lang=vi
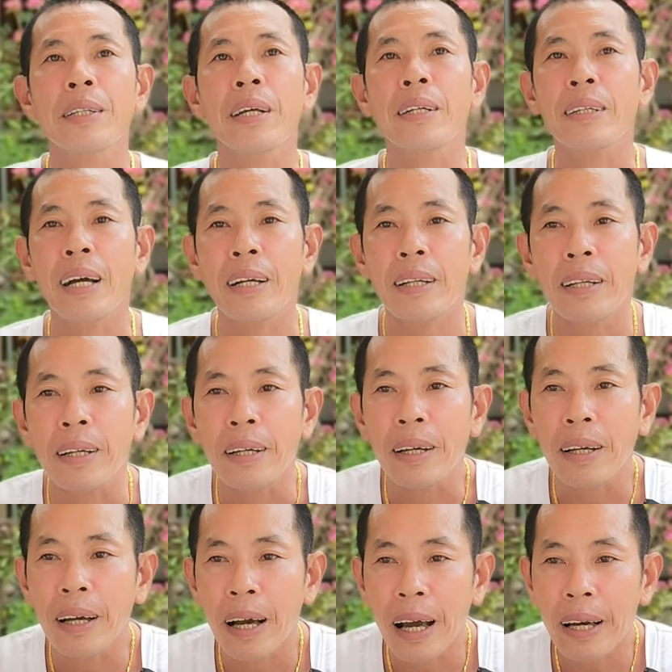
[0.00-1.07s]
tính cách
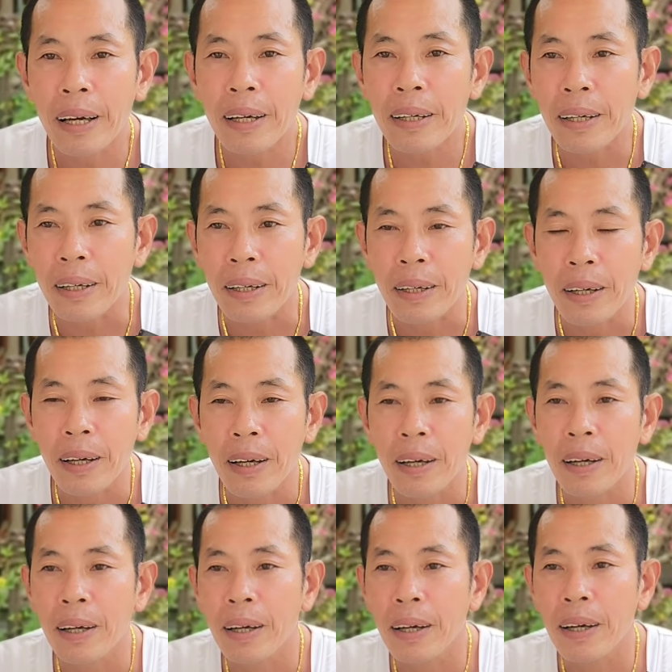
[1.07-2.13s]
thì anh thì
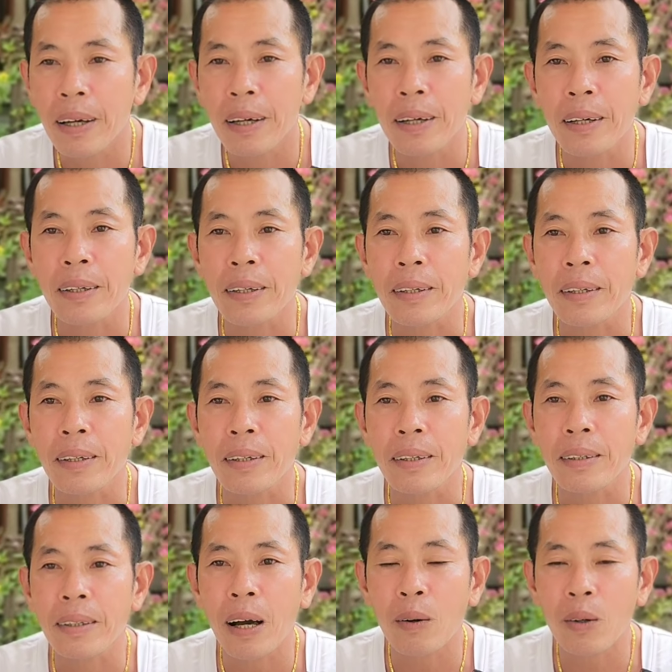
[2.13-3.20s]

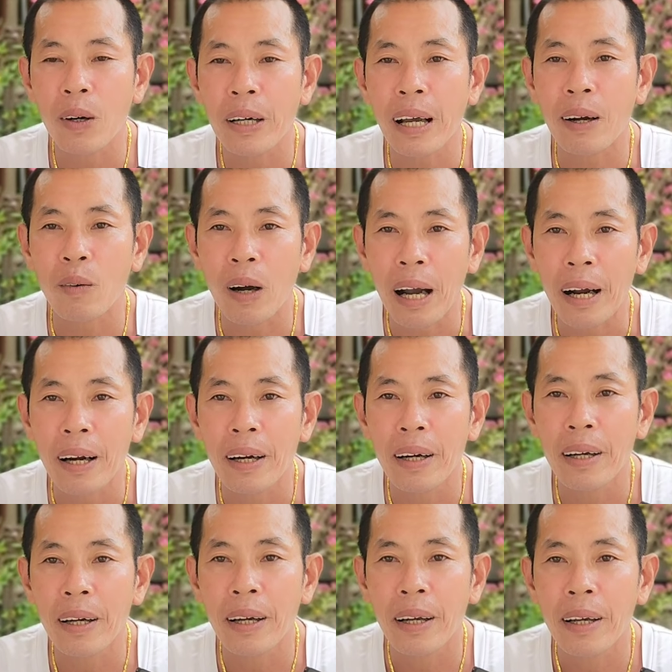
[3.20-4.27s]
uh, đâu đó đàng hoàng
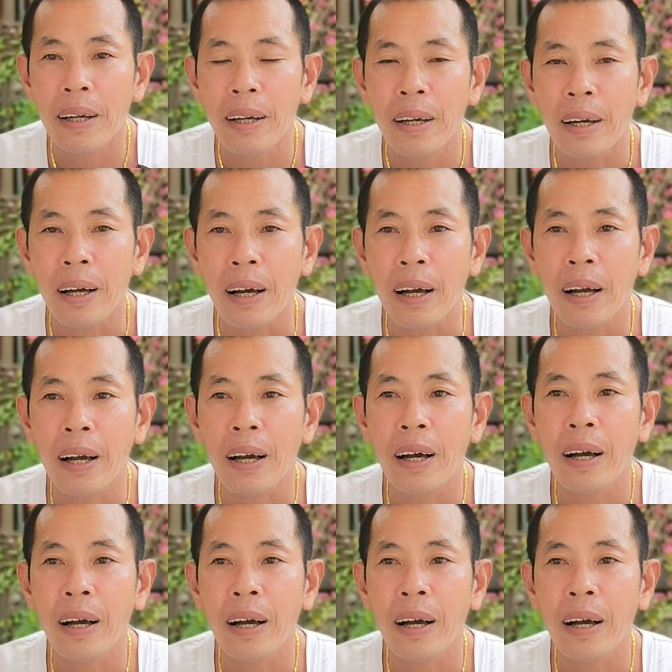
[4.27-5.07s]
uh,